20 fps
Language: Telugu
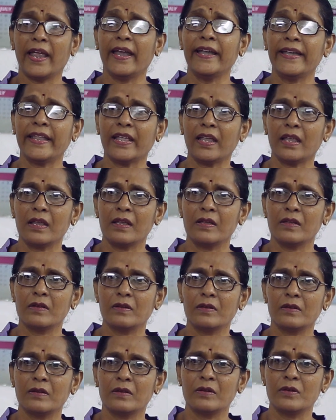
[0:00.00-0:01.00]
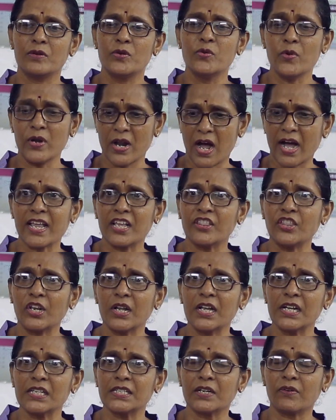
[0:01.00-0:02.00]
ఏంటి నువ్వు నా
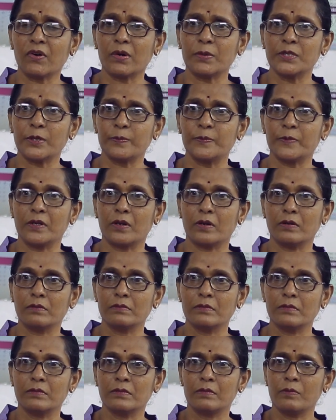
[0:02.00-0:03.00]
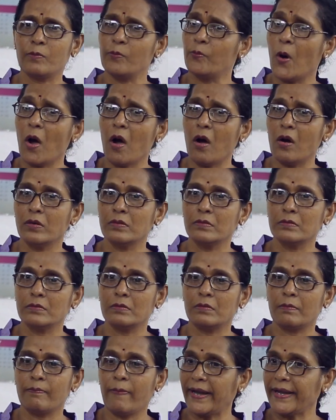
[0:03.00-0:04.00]
ఎదురుగా జవాబు చెప్తున్నావు పో
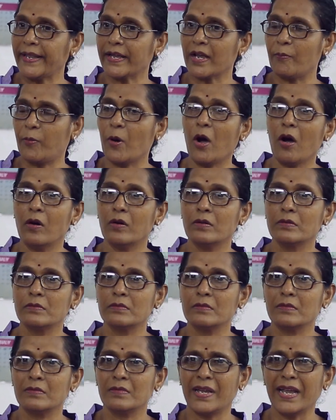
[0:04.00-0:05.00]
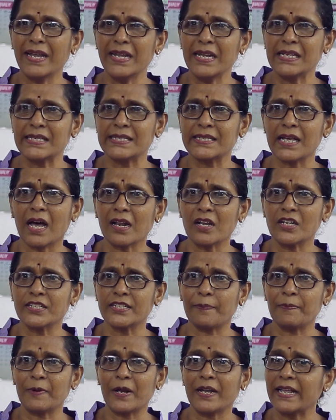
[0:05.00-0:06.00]
బయటికి పో ఎన్నిసార్లు
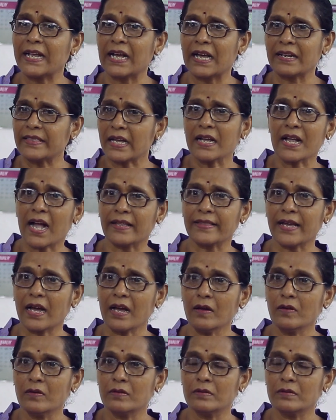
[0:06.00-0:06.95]
చెప్పినా నీకు అర్థం కాదా